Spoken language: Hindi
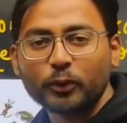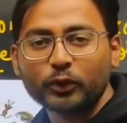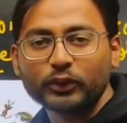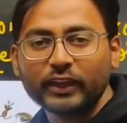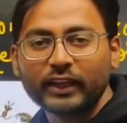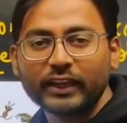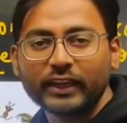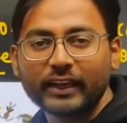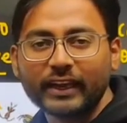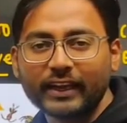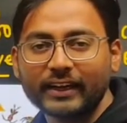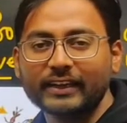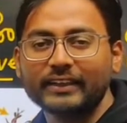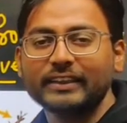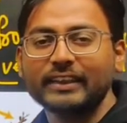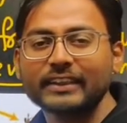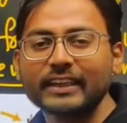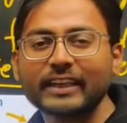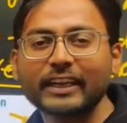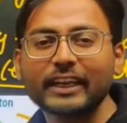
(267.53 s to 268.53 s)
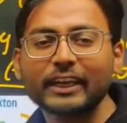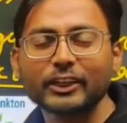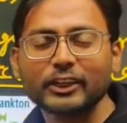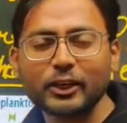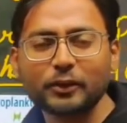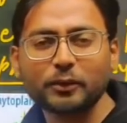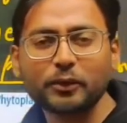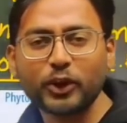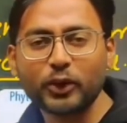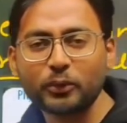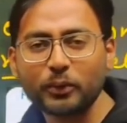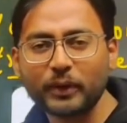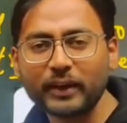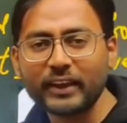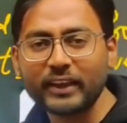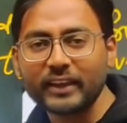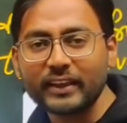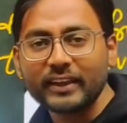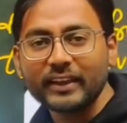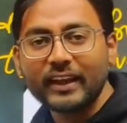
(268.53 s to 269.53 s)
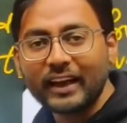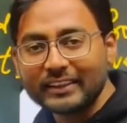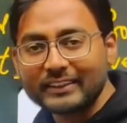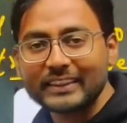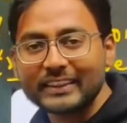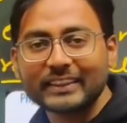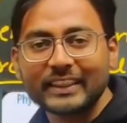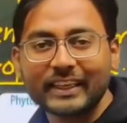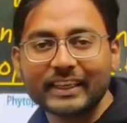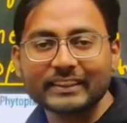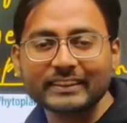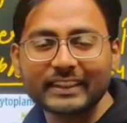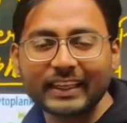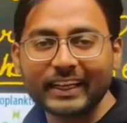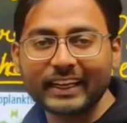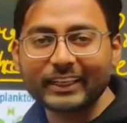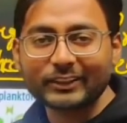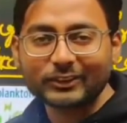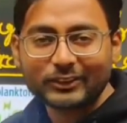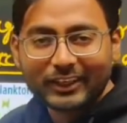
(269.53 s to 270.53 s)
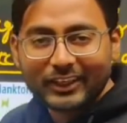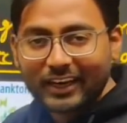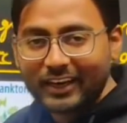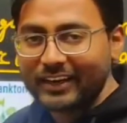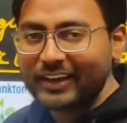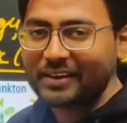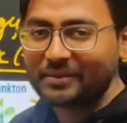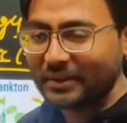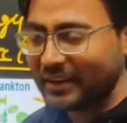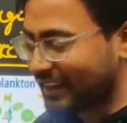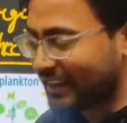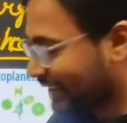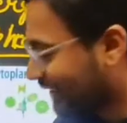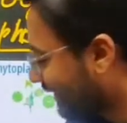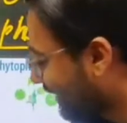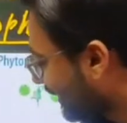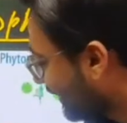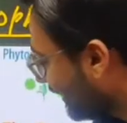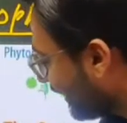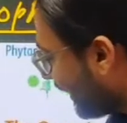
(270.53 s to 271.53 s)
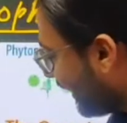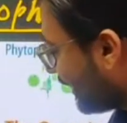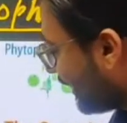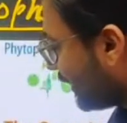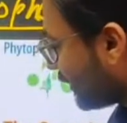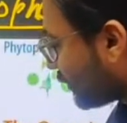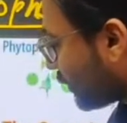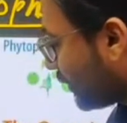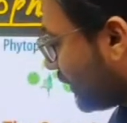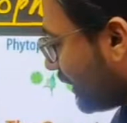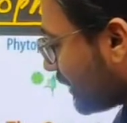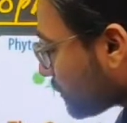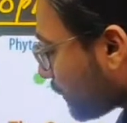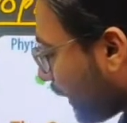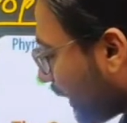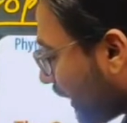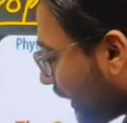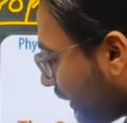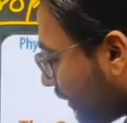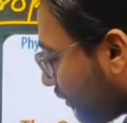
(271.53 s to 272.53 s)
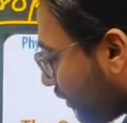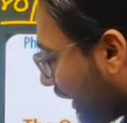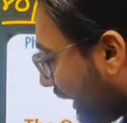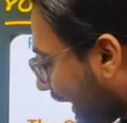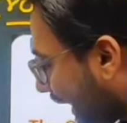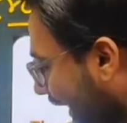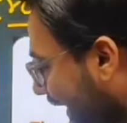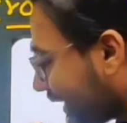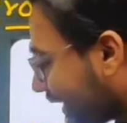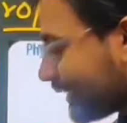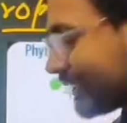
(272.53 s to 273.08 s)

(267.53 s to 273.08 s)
को देख रहा है गंदे तरीके से भाई अच्छे तरीके से देख रहे हैं इसका खाना है भाई ठीक है सो दिस बर्ड विल ईट